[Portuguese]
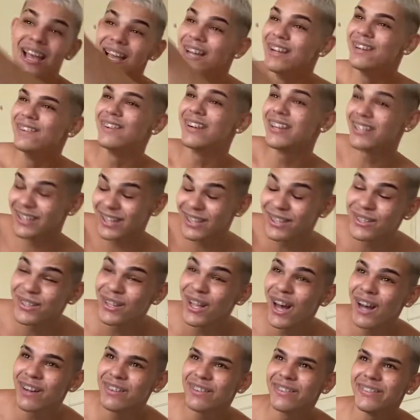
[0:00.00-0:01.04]
Feliz ano
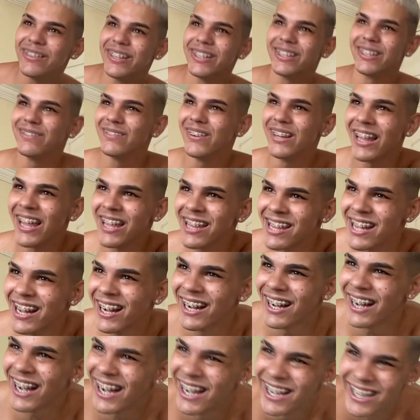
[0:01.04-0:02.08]
novo, Vitor.
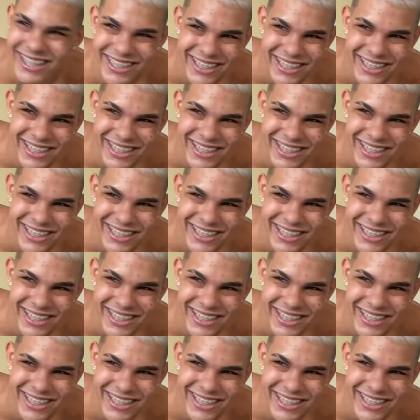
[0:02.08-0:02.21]
Beleza?